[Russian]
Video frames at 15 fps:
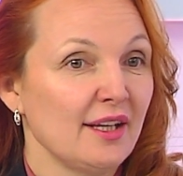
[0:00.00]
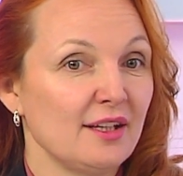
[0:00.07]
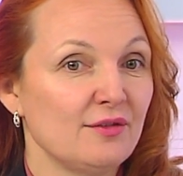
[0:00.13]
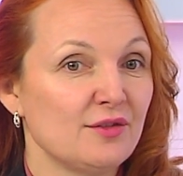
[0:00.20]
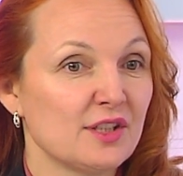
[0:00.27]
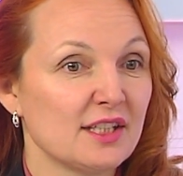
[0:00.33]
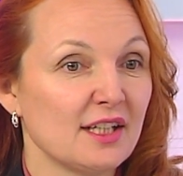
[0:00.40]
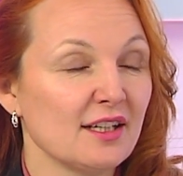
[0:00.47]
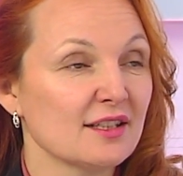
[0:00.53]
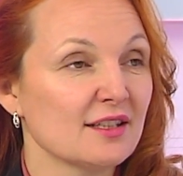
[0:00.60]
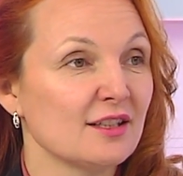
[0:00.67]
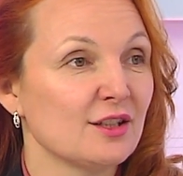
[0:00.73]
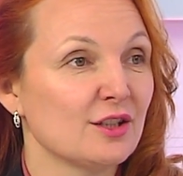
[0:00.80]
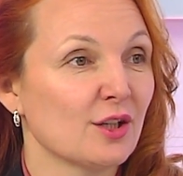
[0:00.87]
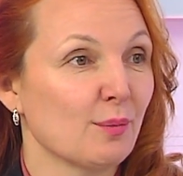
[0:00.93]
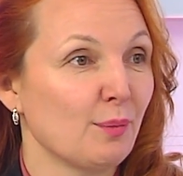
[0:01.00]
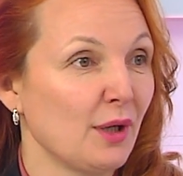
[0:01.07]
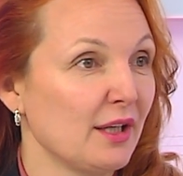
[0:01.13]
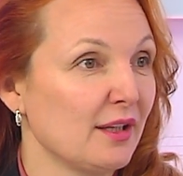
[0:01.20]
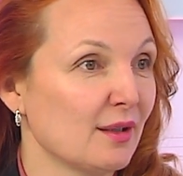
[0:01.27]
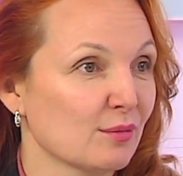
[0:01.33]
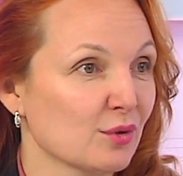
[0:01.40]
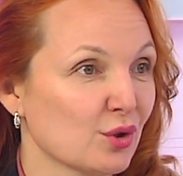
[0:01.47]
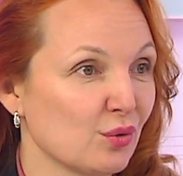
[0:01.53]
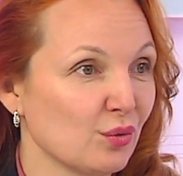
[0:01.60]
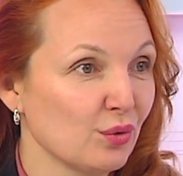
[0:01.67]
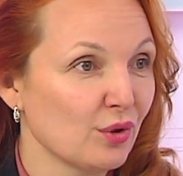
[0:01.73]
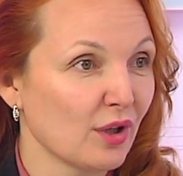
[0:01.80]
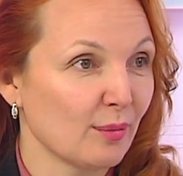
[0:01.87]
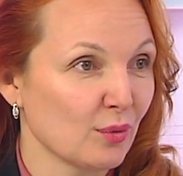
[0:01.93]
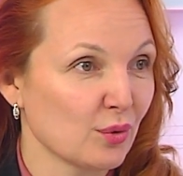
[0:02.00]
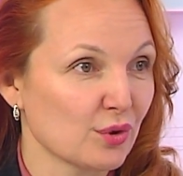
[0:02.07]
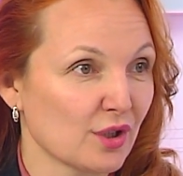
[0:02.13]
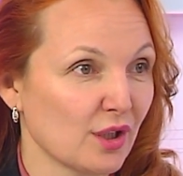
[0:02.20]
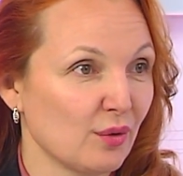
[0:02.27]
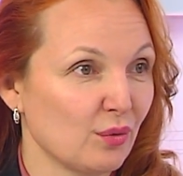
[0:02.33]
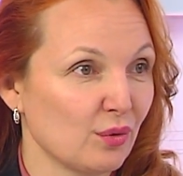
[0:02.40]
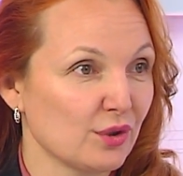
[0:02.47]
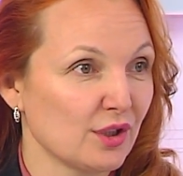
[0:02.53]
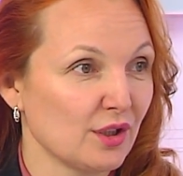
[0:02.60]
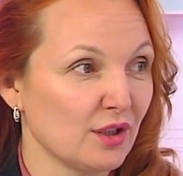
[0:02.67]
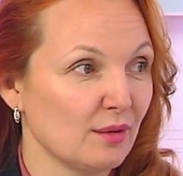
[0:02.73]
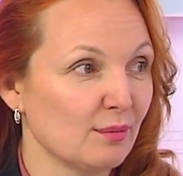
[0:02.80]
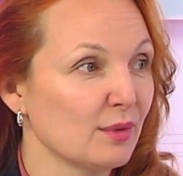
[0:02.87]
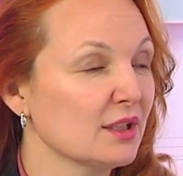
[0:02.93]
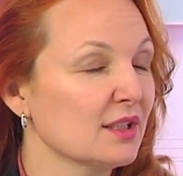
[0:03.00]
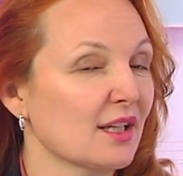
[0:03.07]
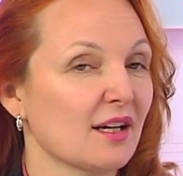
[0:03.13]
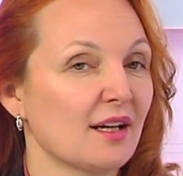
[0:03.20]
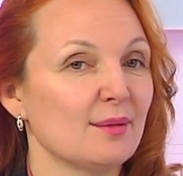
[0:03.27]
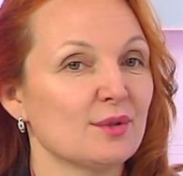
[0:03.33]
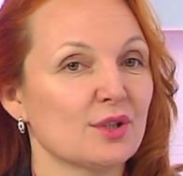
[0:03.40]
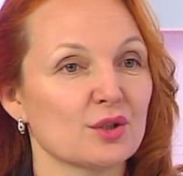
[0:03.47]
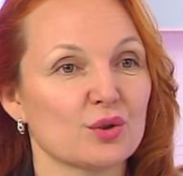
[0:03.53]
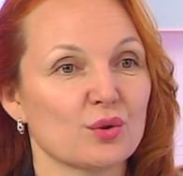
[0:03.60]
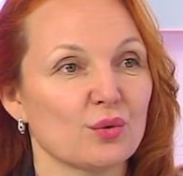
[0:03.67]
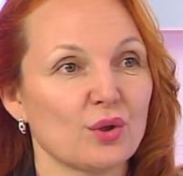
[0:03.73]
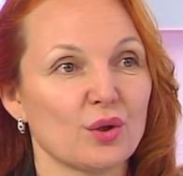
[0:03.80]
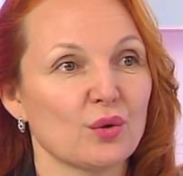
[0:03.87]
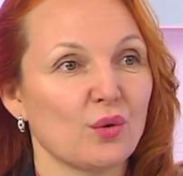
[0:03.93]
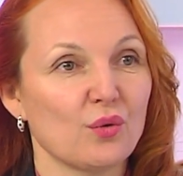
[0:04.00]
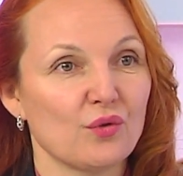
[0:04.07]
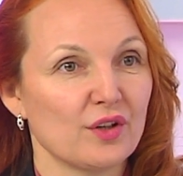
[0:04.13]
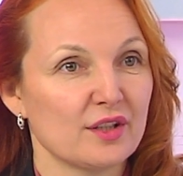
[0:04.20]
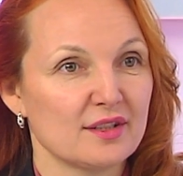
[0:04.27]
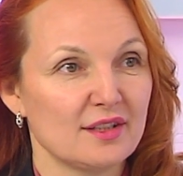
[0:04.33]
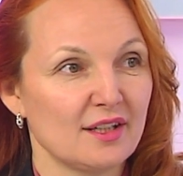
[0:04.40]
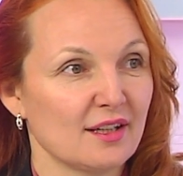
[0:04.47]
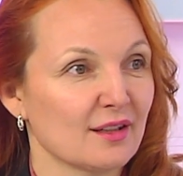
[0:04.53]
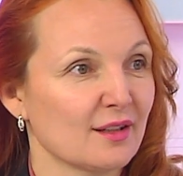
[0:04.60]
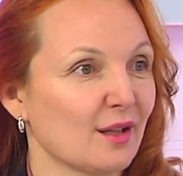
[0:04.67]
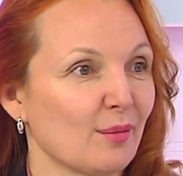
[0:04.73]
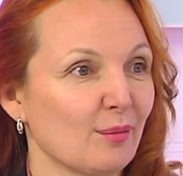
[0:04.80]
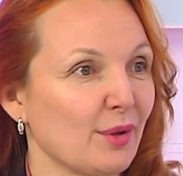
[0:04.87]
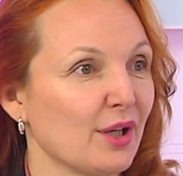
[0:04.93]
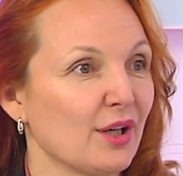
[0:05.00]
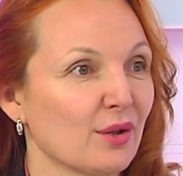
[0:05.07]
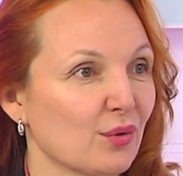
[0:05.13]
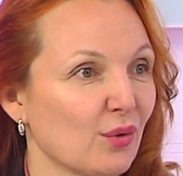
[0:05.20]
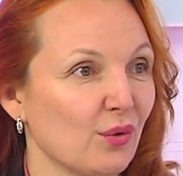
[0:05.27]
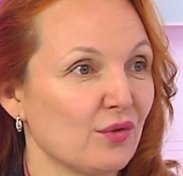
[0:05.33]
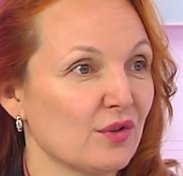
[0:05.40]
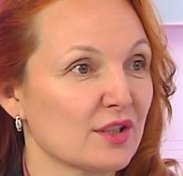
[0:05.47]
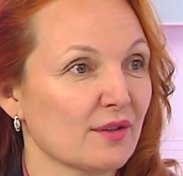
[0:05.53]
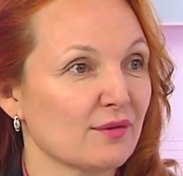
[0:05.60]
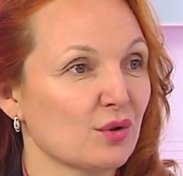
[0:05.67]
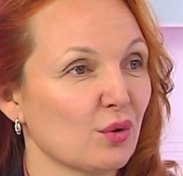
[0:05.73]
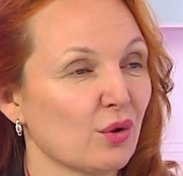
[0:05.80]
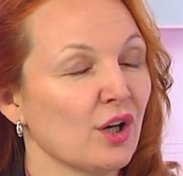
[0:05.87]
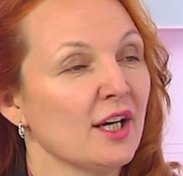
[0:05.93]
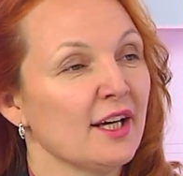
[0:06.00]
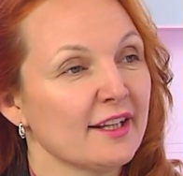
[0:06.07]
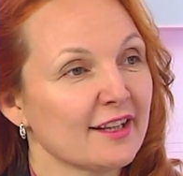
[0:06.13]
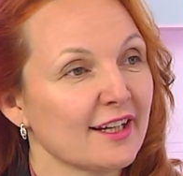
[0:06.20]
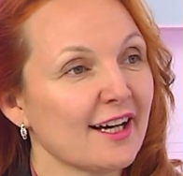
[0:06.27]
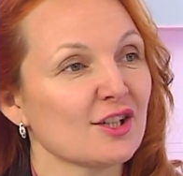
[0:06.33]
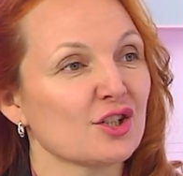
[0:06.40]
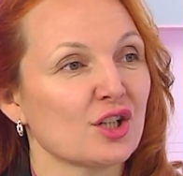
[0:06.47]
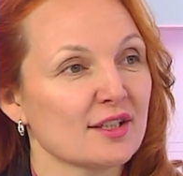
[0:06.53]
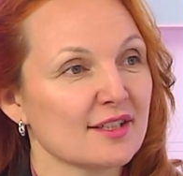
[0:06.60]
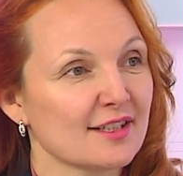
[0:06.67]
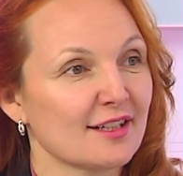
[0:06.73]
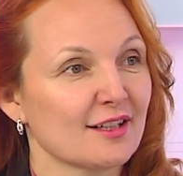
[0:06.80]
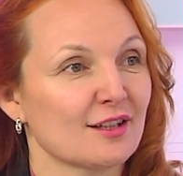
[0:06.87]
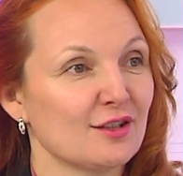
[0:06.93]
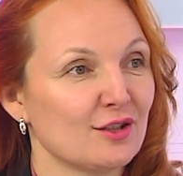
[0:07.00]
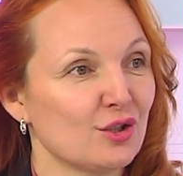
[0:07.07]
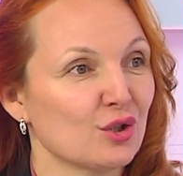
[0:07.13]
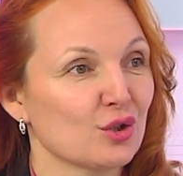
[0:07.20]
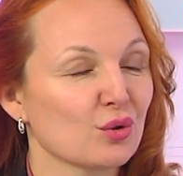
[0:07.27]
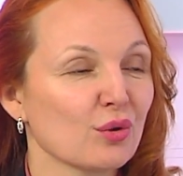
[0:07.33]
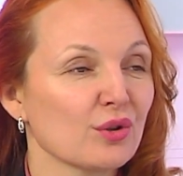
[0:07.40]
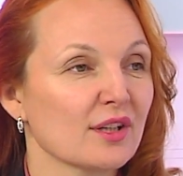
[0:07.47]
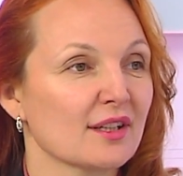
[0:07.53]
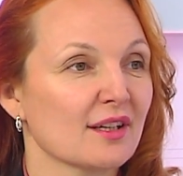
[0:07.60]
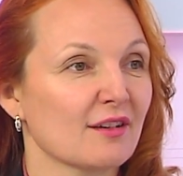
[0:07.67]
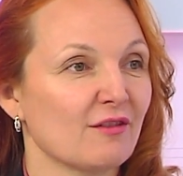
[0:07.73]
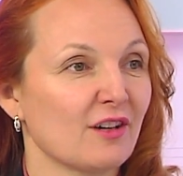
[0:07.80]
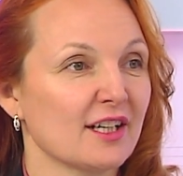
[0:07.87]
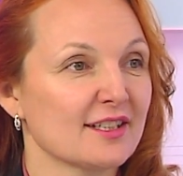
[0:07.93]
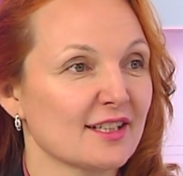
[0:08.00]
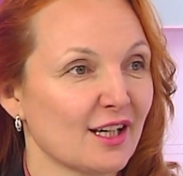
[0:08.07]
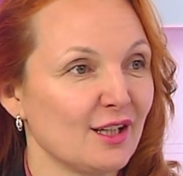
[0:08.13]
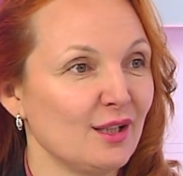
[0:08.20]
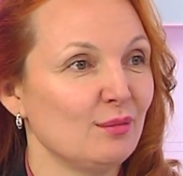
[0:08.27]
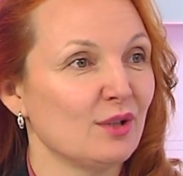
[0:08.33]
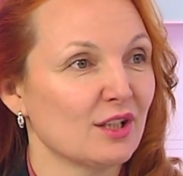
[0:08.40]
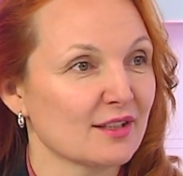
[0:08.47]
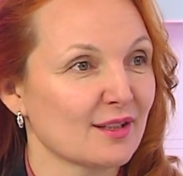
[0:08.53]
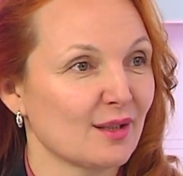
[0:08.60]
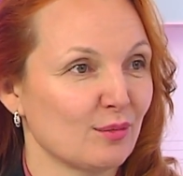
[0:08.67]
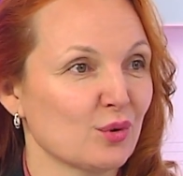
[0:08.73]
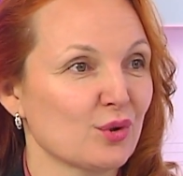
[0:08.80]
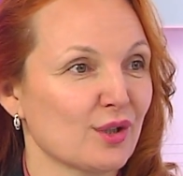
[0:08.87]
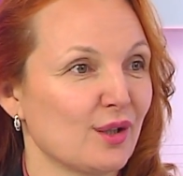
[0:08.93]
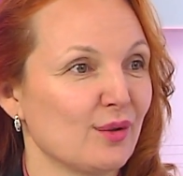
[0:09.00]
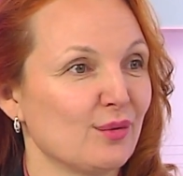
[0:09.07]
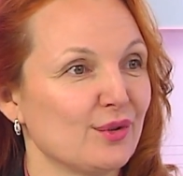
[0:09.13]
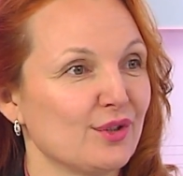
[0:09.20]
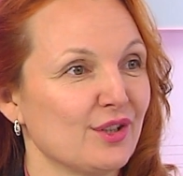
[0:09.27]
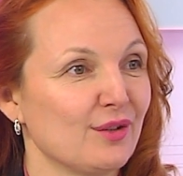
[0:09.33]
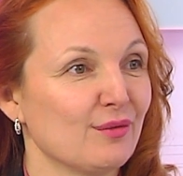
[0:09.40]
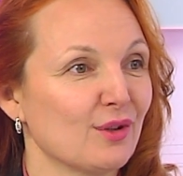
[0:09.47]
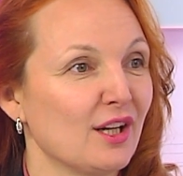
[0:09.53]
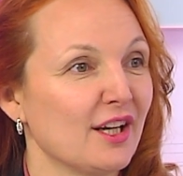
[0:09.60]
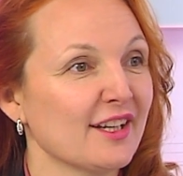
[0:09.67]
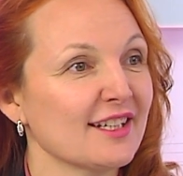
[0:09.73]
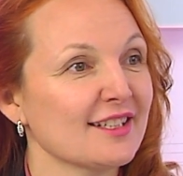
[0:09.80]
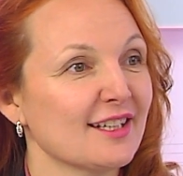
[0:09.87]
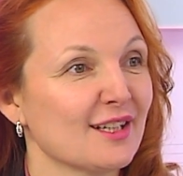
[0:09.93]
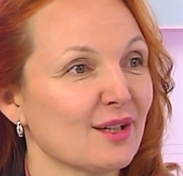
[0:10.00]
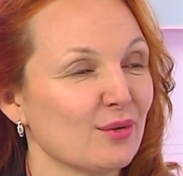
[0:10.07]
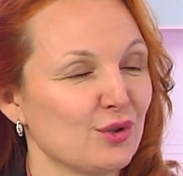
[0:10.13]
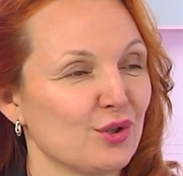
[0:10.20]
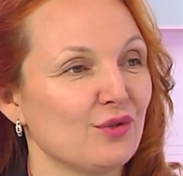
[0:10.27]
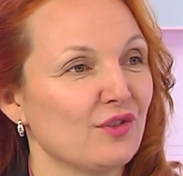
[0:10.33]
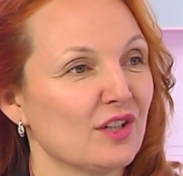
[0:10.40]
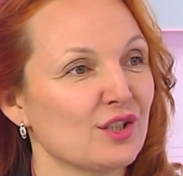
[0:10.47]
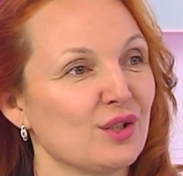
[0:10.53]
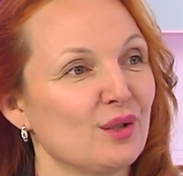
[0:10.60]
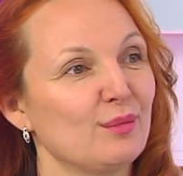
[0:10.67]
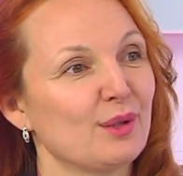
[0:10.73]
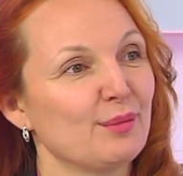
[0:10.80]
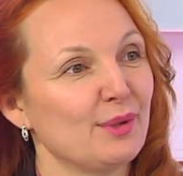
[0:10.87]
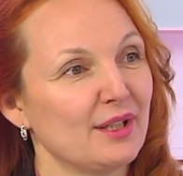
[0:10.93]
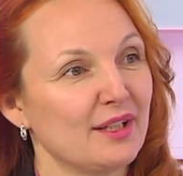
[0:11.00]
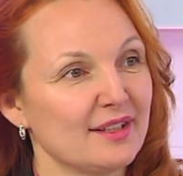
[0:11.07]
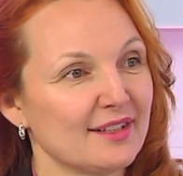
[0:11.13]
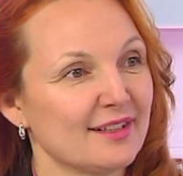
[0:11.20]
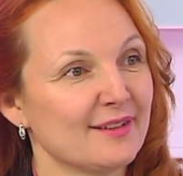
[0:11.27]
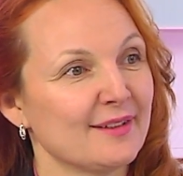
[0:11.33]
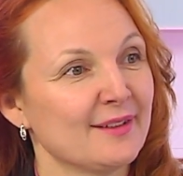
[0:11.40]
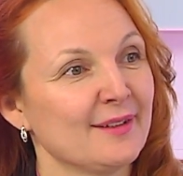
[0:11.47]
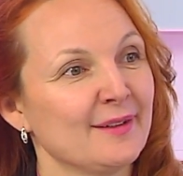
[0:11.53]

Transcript: И все с нетерпением ждут Амурской осени. И мы стараемся что-то новое сделать, там приготовиться, все. Наш концертный сезон открывается именно с Амурской осени. Вот для нас это очень важное мероприятие. Был